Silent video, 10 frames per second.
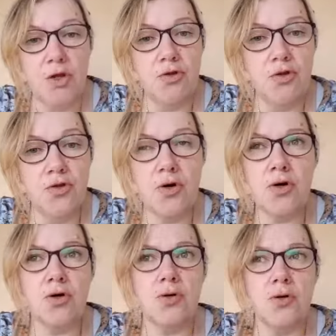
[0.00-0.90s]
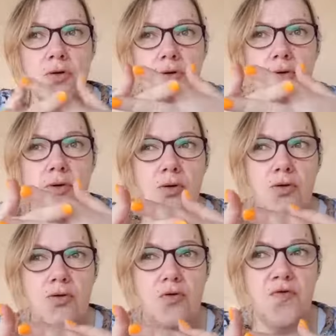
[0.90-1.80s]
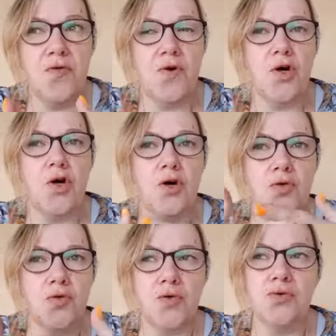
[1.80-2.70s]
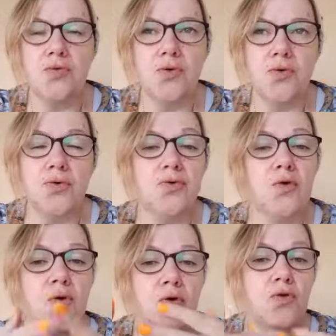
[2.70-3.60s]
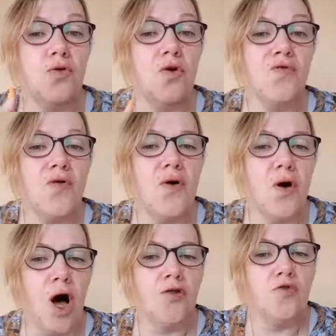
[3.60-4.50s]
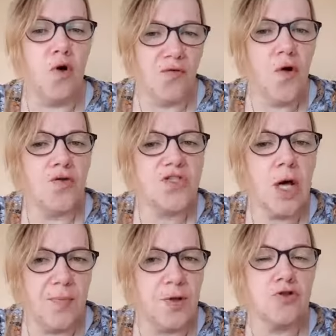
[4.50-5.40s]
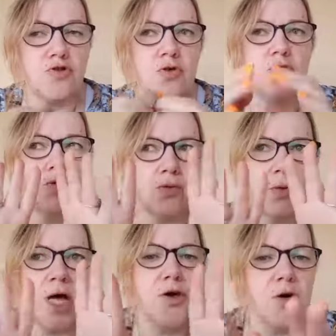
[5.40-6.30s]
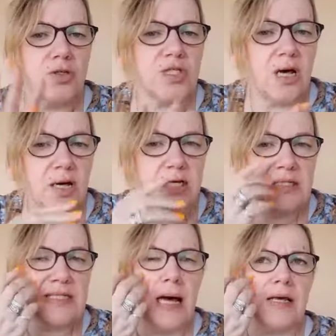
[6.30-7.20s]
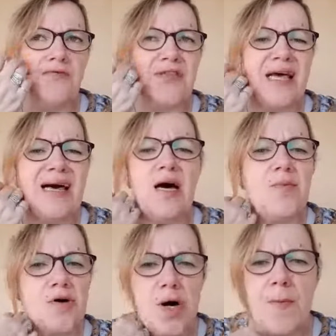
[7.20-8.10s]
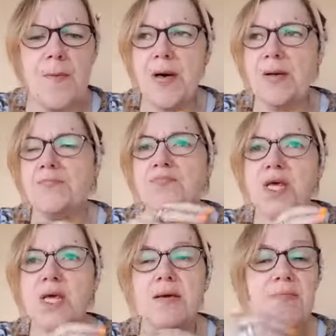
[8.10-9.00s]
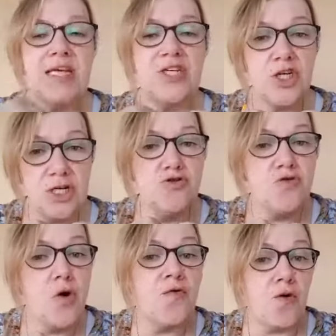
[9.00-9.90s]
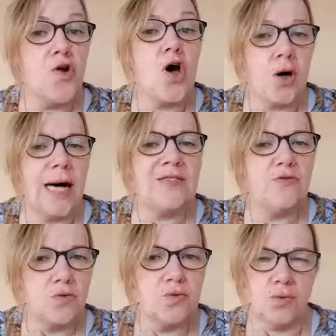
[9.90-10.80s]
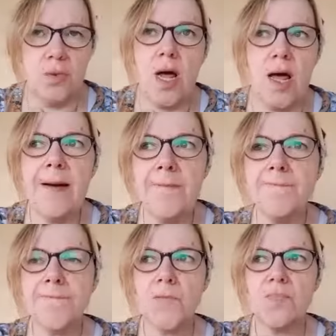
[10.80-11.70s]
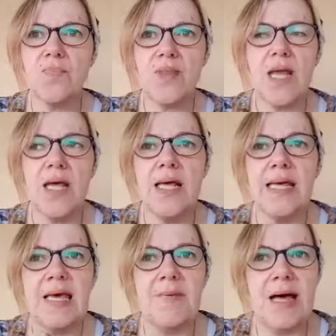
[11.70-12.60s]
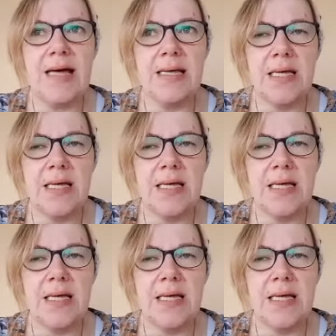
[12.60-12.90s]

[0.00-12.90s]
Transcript: nos, nos voleurs, nos, nos, nos, voleurs à nous en France, parce qu'ailleurs, ailleurs ça, ça, arrive très rarement quand même, mais nos voleurs à nous, hein, eh ben,